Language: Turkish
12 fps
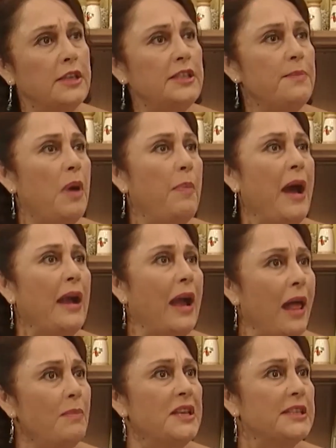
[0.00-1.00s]
Kızım baban
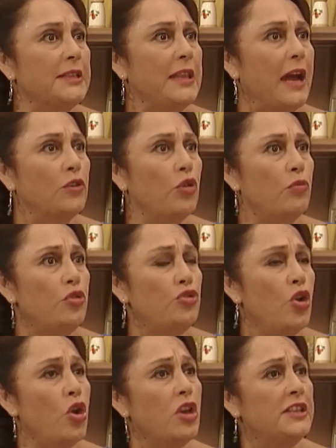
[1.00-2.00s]
kalmasınlar
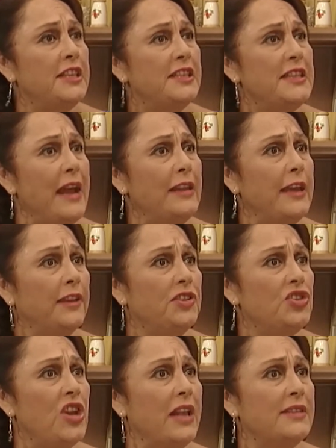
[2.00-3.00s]
diyormuş. Siz nerede
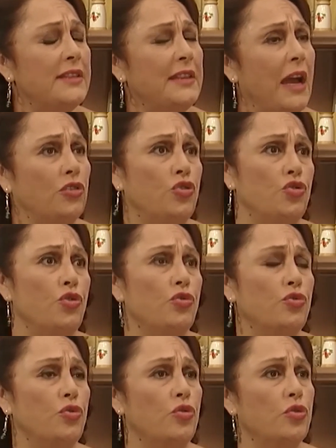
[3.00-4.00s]
yatacağınızı
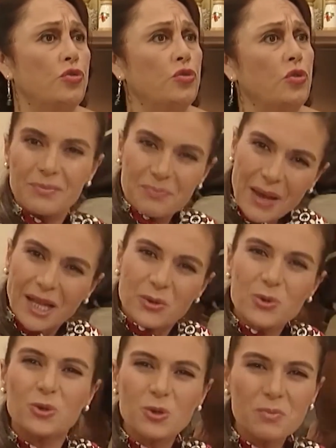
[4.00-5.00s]
tartışıyorsunuz. Ben
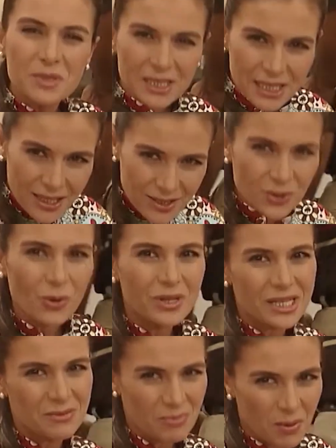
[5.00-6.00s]
uygun bir dille
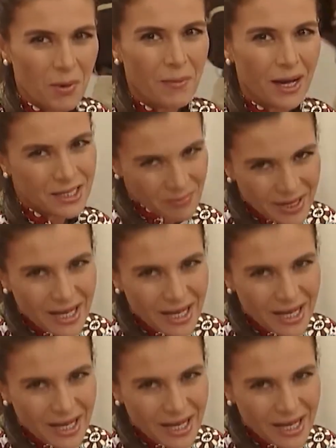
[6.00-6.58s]
söylerim babama anne